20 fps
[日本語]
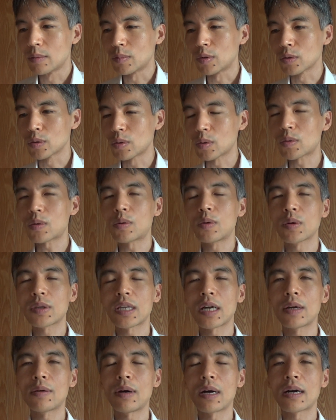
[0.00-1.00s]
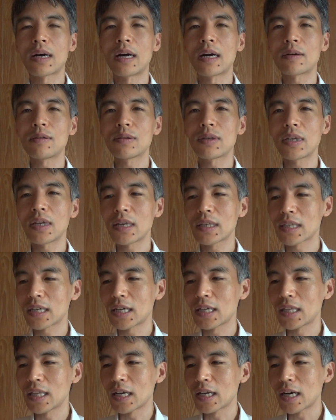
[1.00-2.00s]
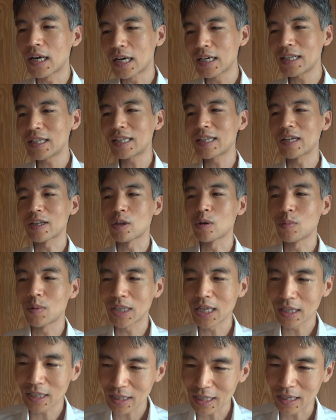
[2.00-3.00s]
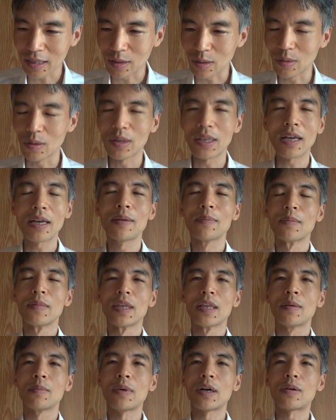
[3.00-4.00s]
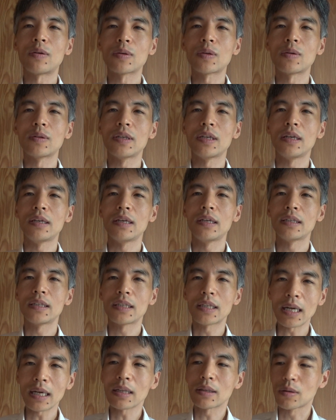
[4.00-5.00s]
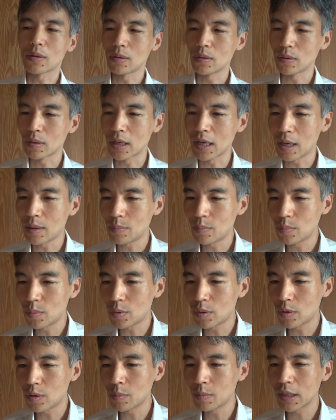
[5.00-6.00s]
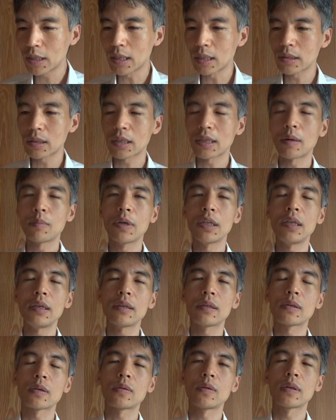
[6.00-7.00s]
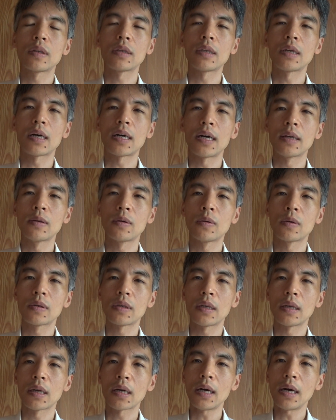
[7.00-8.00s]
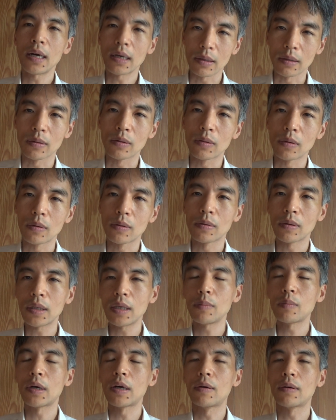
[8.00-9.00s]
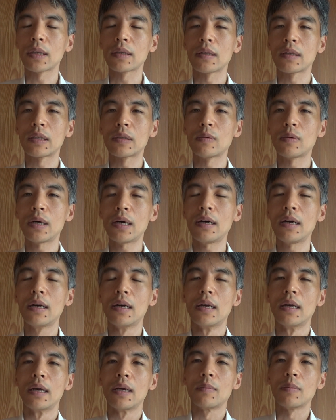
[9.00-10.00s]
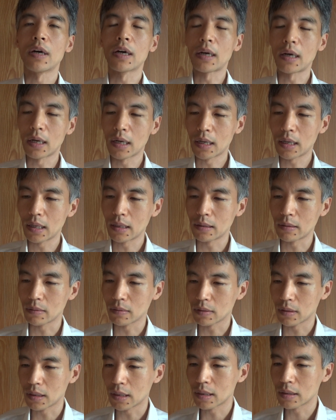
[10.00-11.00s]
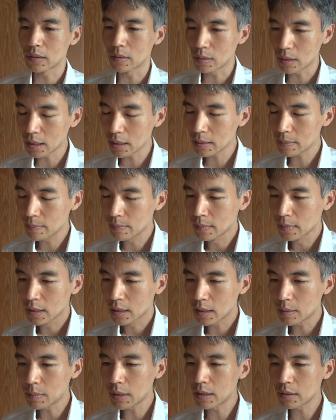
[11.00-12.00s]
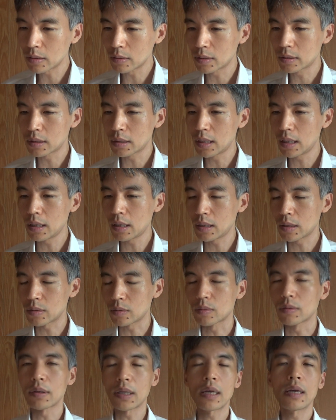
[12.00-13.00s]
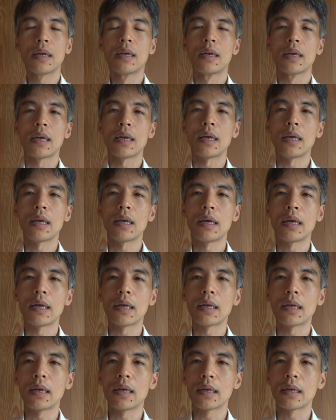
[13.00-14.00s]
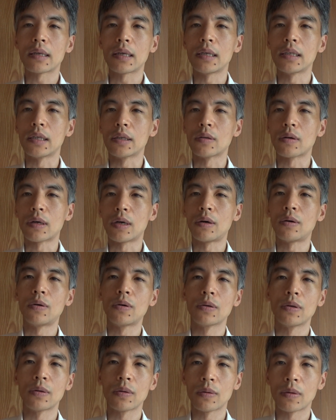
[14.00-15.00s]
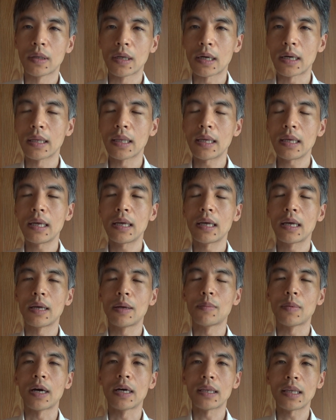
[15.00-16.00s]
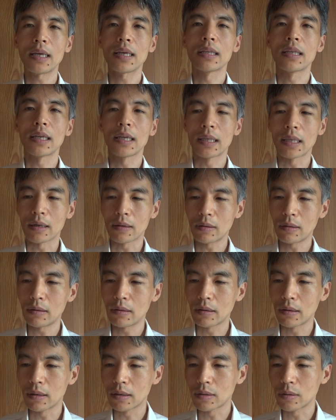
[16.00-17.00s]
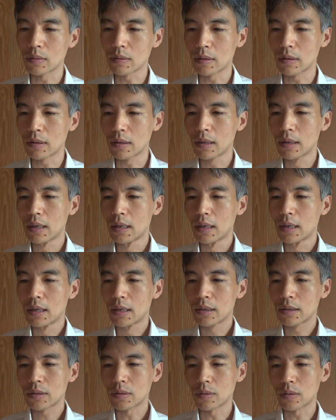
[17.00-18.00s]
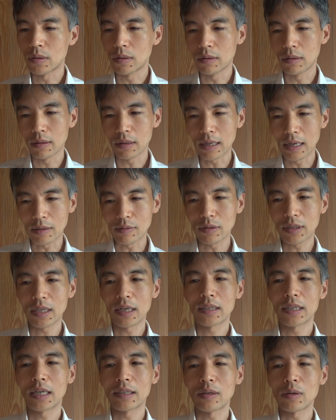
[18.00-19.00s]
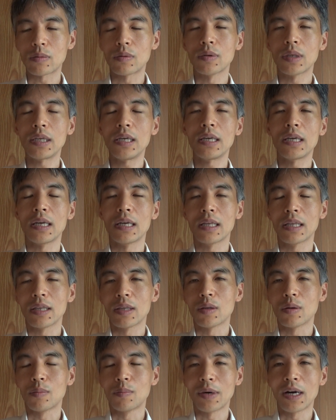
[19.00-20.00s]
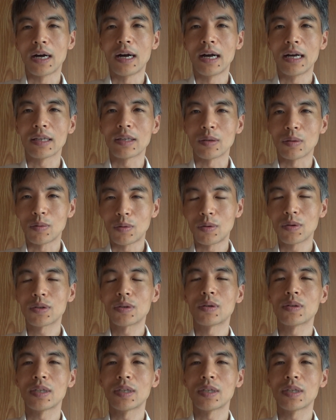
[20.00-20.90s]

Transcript: もう特攻隊は覚醒剤でラリって飛び立ったというね、まあ、ことにしたいという願望を満たすために作った可能性があるというふうに、まあ、私は、まあ、考えるんですよね。でまあ、そしてそのね、えー、記事とか報道の中で、まあね、出てくるのその覚醒剤チョコにの,、まあ、その包装